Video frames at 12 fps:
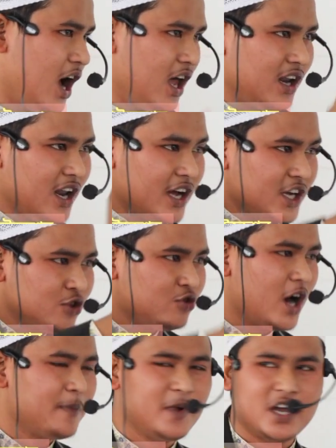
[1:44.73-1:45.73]
আল্লাহ
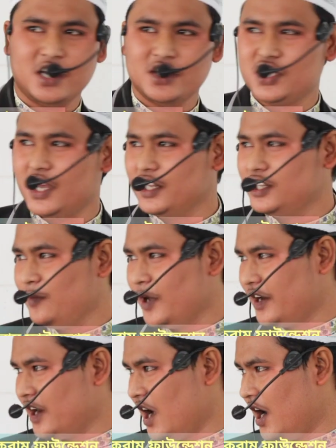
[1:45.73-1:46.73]
কিন্তু আপনাকে ছেড়ে
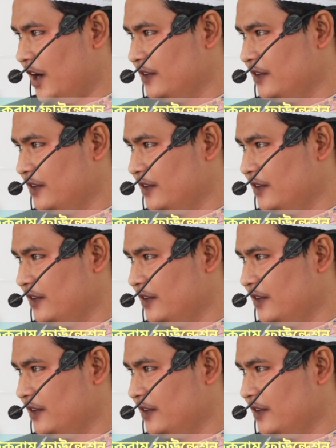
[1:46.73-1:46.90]
দিবেন না